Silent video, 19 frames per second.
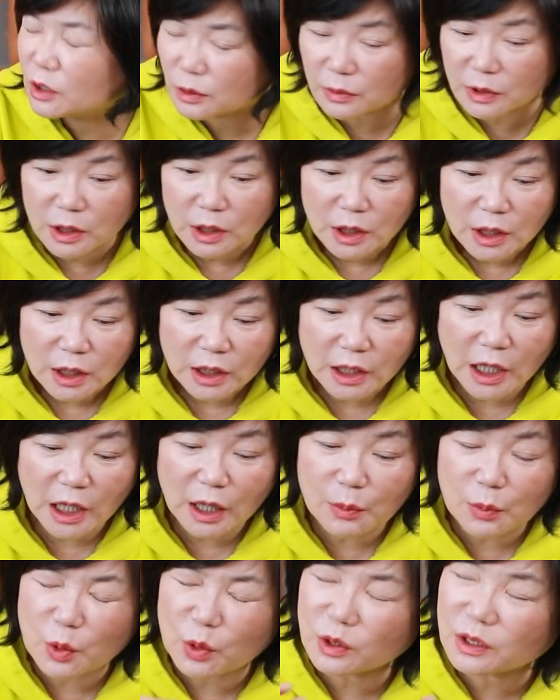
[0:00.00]
그러면
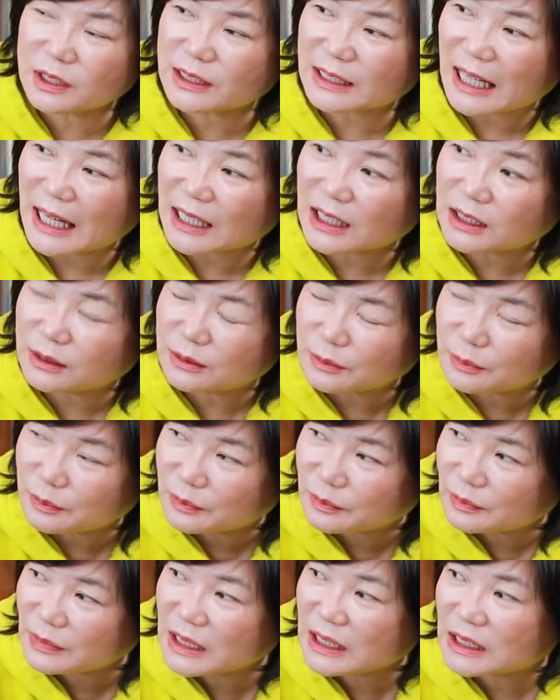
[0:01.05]
걔가 모은
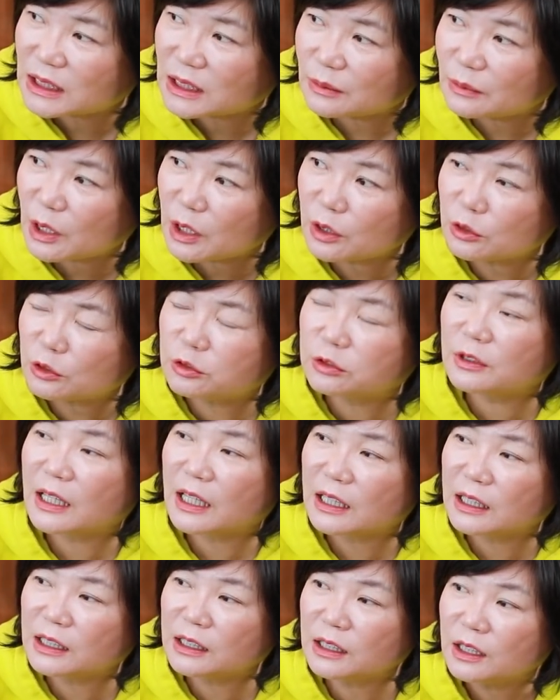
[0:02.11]
자금이 있으면
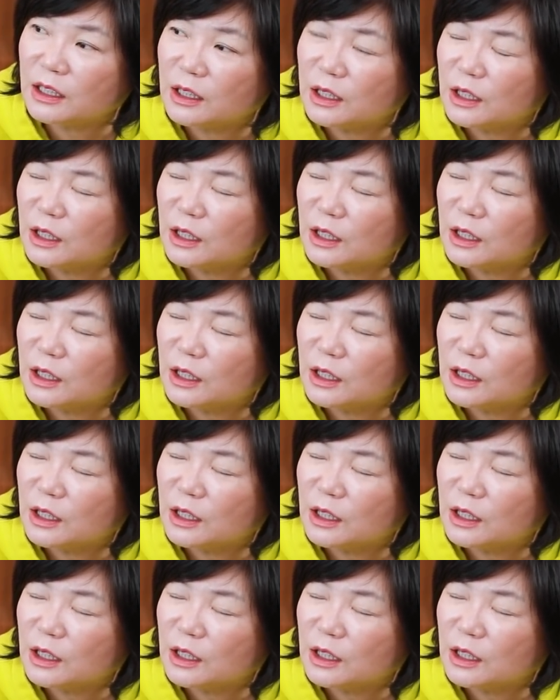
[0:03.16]
국가는